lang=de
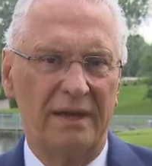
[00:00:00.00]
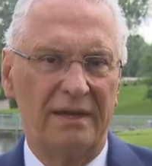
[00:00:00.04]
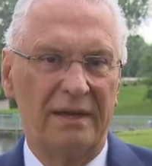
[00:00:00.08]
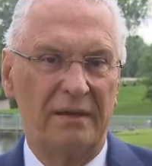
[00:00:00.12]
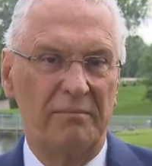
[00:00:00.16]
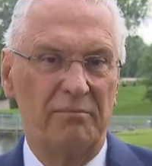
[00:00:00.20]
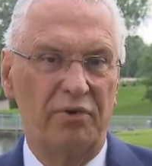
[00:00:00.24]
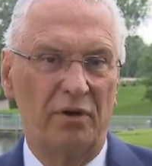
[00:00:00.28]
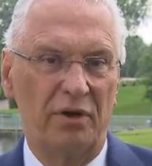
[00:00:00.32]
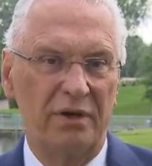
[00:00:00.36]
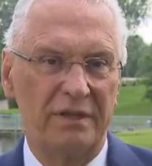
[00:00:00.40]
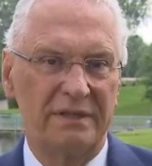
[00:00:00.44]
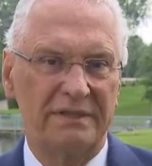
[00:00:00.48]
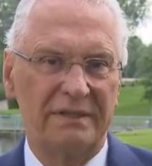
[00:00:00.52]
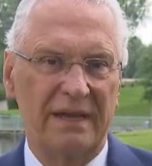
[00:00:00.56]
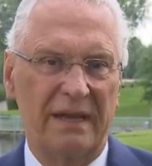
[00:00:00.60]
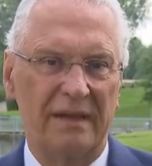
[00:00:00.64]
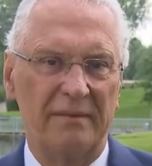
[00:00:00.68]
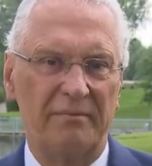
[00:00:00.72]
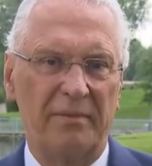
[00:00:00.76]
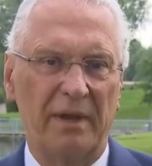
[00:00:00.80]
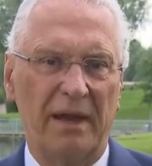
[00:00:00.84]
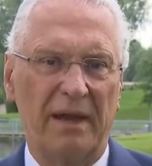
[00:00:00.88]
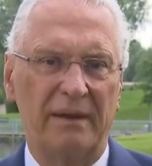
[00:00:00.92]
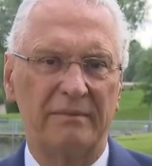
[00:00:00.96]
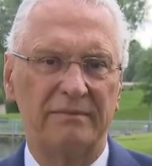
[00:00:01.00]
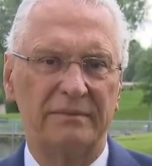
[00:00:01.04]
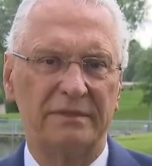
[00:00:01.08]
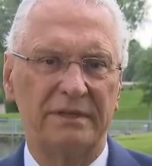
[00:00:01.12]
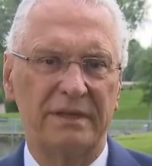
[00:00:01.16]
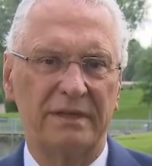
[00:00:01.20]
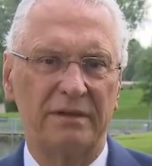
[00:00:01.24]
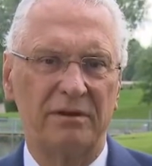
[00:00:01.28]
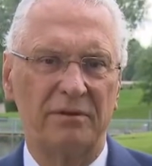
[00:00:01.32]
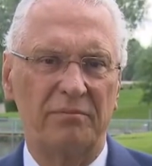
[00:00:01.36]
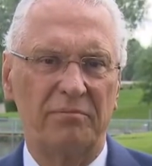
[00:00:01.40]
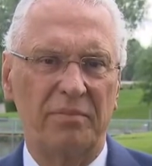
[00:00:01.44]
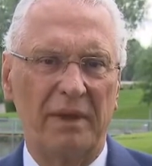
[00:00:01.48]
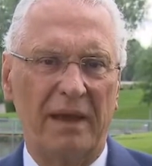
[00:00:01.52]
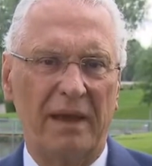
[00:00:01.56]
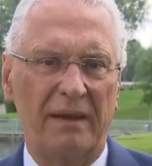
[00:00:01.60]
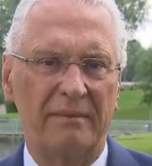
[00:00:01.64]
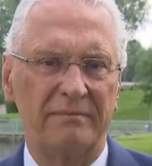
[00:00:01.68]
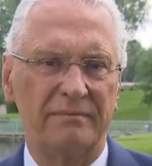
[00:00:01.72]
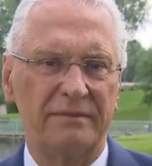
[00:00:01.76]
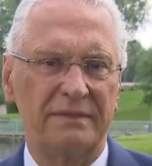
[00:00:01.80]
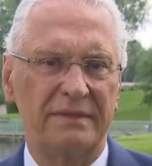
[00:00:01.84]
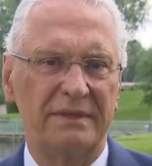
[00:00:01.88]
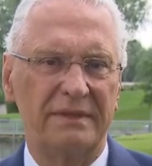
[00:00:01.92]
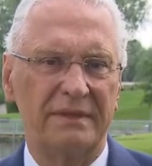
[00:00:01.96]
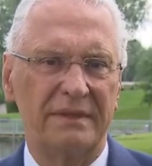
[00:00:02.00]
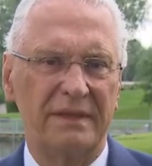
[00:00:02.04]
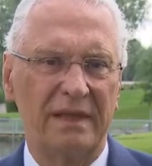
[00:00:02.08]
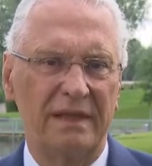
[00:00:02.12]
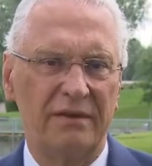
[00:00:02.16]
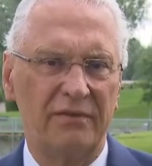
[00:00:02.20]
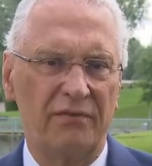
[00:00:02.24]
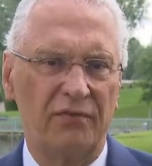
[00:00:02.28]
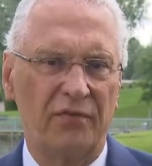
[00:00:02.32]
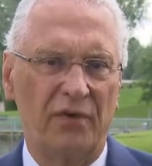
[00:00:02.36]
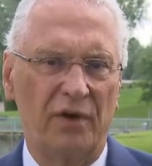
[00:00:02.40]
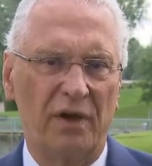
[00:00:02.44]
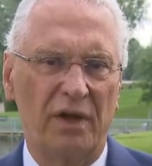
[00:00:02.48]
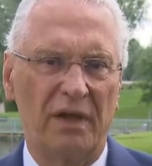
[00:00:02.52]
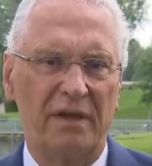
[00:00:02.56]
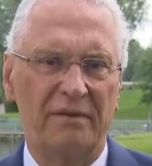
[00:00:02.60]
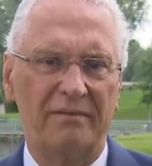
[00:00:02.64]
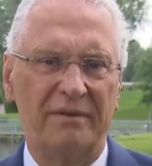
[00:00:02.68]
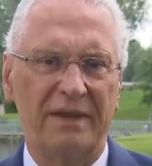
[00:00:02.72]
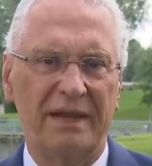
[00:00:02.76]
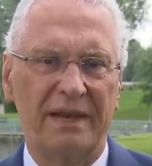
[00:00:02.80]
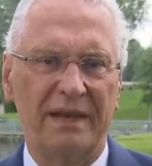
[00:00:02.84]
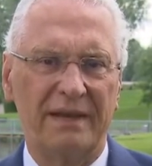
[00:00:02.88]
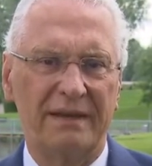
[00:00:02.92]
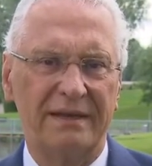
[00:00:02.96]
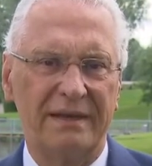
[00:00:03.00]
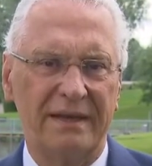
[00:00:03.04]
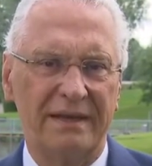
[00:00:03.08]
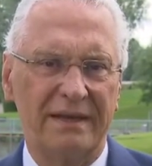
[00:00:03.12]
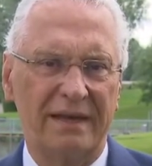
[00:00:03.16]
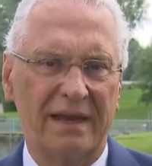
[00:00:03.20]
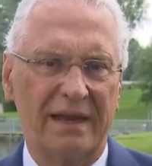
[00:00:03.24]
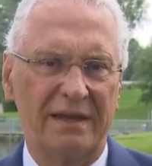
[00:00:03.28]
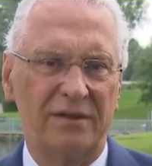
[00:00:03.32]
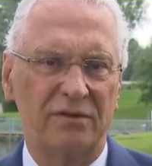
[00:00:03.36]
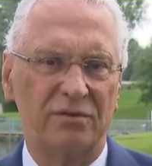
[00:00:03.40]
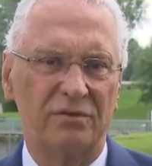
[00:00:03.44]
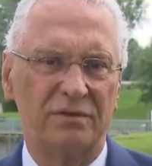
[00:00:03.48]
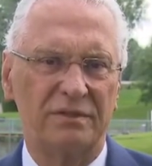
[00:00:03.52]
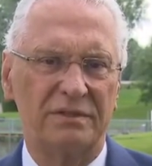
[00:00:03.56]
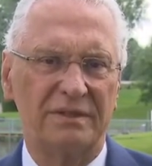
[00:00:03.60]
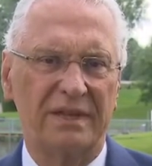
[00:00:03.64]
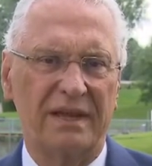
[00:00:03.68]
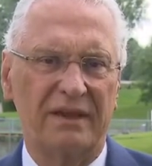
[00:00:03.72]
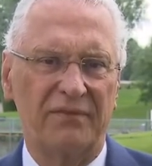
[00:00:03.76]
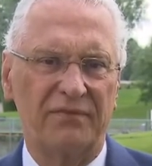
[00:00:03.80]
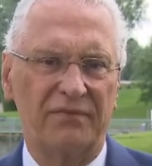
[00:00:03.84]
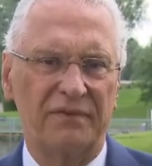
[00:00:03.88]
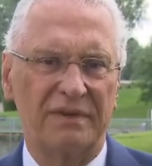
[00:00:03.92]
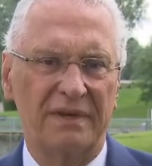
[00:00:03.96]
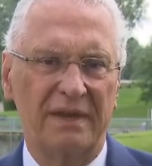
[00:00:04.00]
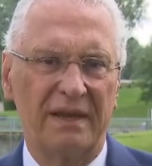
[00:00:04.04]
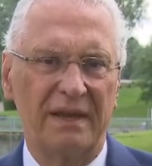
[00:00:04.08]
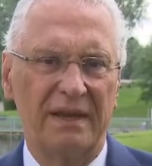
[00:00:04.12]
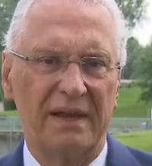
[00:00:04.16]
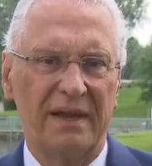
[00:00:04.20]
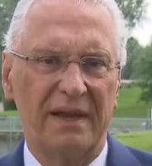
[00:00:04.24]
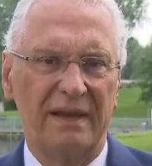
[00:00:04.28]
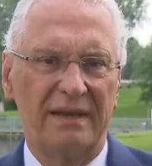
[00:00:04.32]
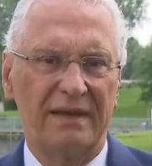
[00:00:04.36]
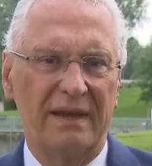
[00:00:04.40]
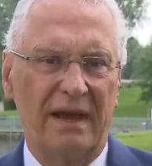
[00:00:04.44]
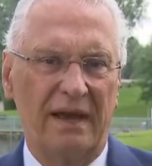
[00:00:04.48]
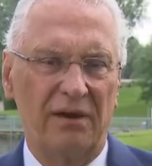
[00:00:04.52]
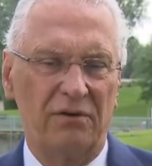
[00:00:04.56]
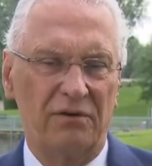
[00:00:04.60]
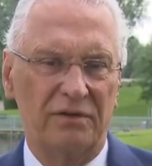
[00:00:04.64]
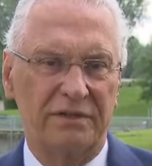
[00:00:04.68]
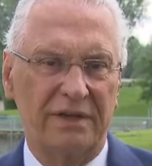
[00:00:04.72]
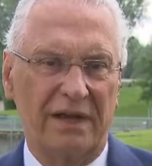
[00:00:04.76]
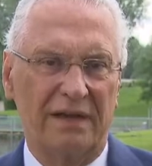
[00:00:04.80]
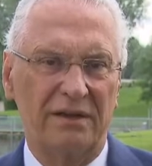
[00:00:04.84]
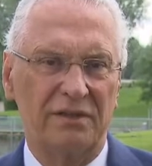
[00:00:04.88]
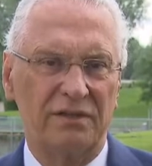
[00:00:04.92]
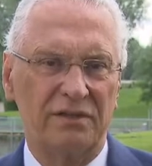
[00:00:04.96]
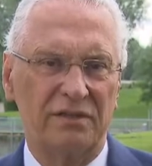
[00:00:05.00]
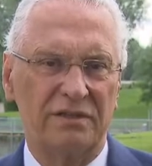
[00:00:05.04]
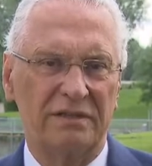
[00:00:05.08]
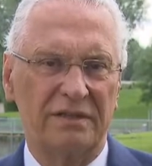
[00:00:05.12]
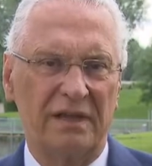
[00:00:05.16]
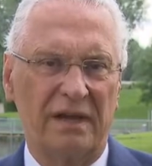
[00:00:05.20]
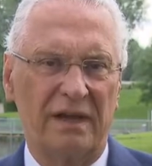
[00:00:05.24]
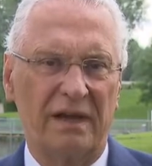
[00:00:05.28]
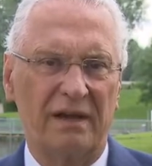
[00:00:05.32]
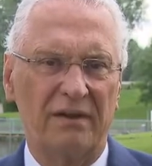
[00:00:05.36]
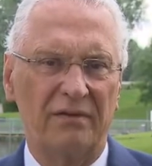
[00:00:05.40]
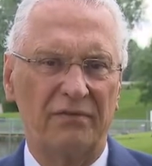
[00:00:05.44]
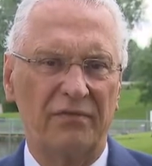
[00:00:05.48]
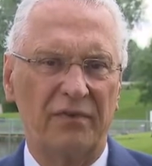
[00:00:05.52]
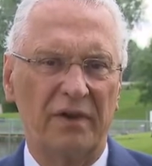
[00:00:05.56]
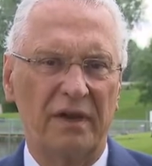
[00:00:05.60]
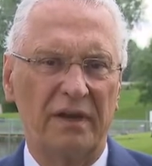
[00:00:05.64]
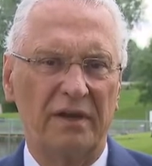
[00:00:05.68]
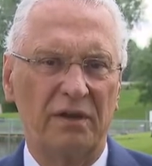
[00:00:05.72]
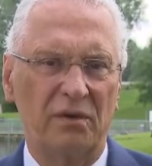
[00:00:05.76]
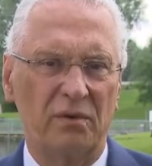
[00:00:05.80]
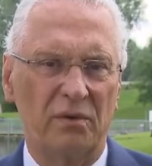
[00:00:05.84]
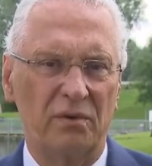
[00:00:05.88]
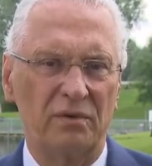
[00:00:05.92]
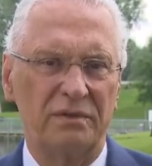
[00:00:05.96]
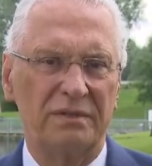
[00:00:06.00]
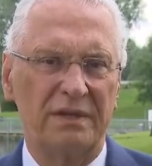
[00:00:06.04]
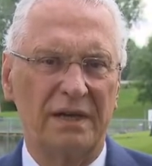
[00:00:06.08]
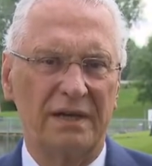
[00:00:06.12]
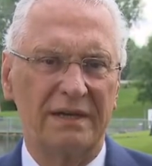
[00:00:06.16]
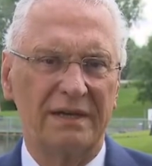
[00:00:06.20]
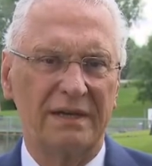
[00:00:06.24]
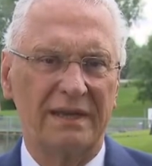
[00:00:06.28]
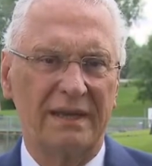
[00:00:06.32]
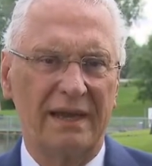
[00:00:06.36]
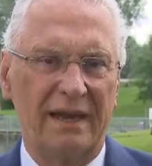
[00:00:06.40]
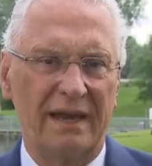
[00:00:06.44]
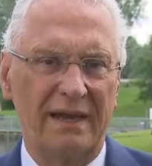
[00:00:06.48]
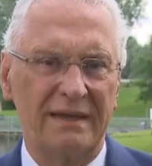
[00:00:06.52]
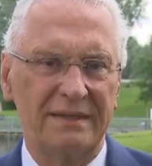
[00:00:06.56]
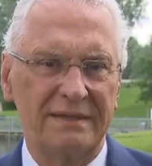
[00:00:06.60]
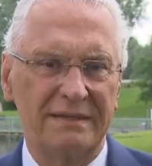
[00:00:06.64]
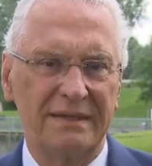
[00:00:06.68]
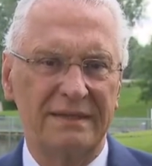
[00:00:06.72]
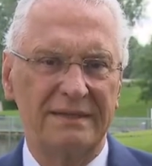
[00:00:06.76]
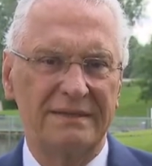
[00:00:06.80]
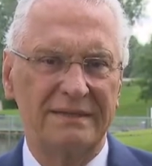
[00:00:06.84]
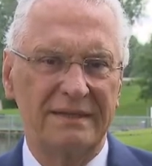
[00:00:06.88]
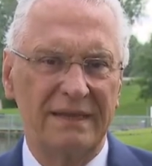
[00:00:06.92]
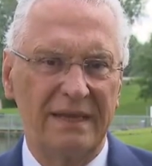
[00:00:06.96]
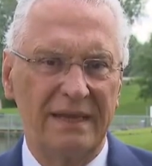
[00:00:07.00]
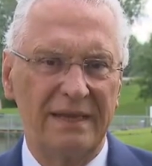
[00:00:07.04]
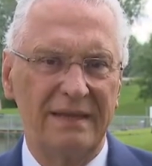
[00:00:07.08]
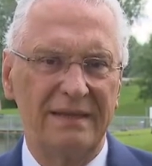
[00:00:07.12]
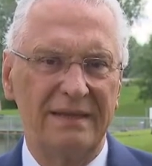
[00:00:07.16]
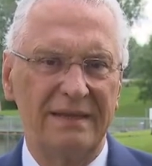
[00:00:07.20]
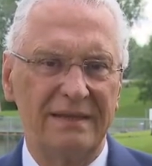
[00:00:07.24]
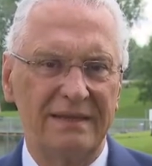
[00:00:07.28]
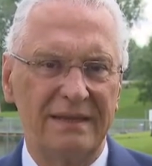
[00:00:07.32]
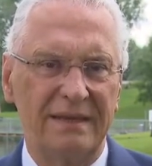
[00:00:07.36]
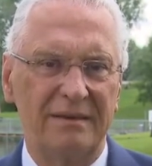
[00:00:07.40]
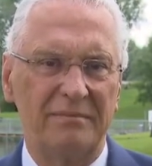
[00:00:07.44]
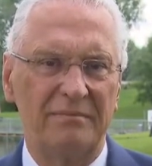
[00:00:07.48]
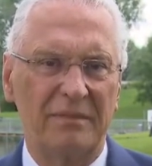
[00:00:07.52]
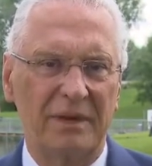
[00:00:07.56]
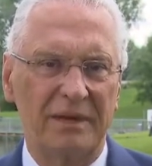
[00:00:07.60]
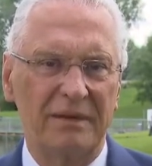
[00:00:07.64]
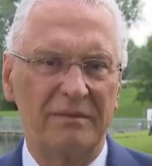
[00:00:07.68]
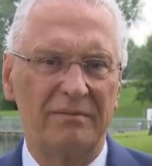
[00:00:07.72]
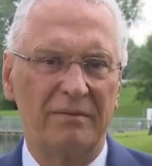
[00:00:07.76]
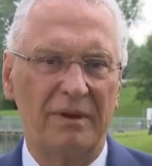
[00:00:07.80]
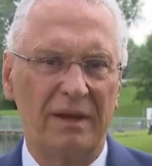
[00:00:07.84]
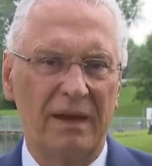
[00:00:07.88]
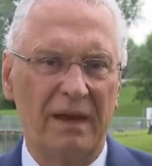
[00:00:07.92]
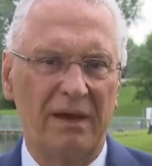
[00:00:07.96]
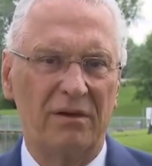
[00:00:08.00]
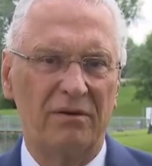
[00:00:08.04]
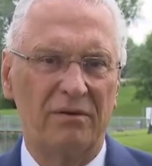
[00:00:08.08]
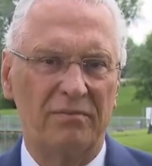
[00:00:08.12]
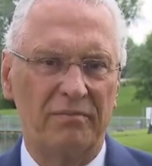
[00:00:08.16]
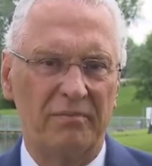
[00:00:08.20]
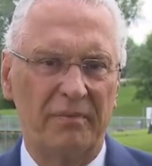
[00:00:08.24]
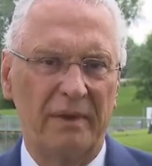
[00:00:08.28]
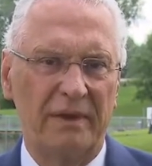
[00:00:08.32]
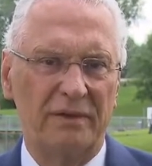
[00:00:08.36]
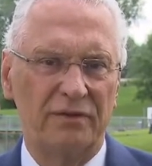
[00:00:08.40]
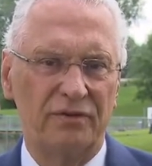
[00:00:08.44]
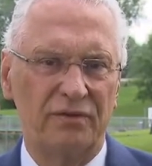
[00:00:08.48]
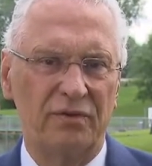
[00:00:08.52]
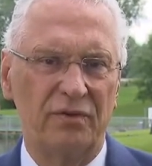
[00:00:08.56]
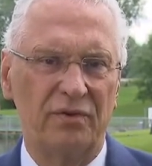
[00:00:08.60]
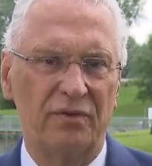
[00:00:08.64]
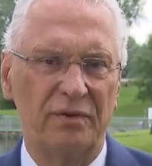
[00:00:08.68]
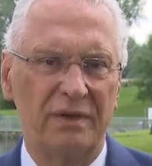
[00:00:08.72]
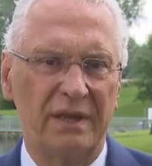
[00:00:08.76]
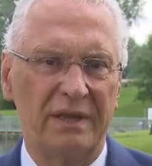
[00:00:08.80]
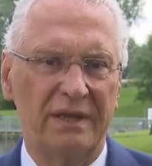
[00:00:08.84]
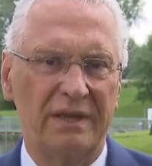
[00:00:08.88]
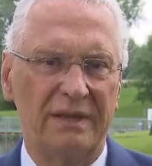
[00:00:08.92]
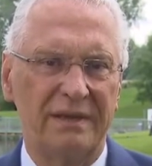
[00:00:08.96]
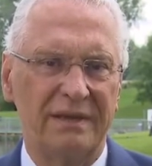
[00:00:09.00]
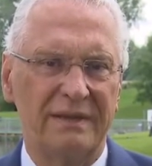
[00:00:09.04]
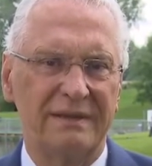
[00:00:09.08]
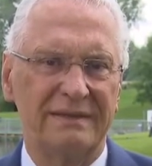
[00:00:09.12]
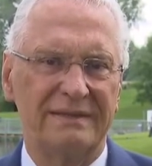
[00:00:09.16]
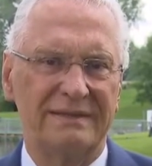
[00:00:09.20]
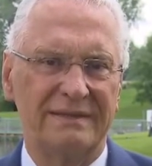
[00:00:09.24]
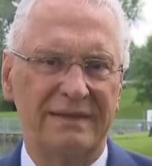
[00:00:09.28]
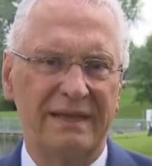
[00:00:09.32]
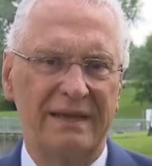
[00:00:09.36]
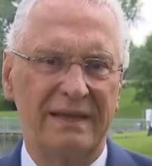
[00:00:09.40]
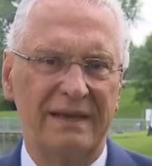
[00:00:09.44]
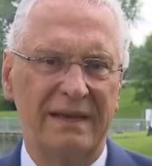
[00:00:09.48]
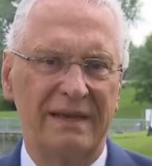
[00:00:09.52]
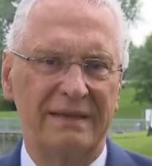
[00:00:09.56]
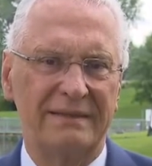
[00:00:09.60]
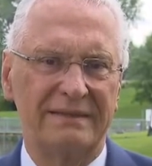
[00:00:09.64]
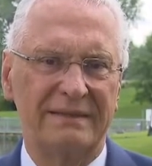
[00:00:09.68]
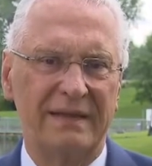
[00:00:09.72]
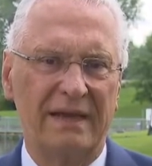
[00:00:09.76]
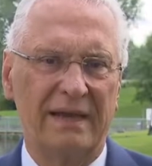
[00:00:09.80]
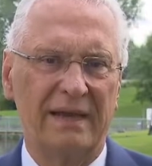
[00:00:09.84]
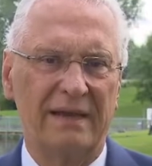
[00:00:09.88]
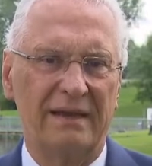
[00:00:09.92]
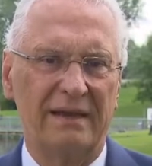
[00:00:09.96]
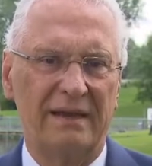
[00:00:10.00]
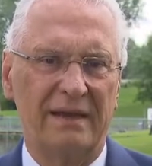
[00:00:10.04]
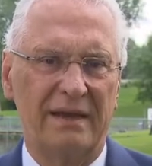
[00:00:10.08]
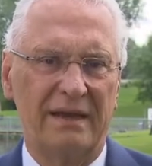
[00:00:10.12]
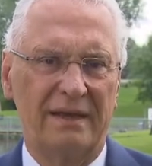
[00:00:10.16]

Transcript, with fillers: den Polizeibeamtinnen und Beamten, den Feuerwehrern, den Rettungskräften da auch Dank zu sagen für einen großartigen Einsatz, der ihnen manchmal auch persönlich in der Seele sehr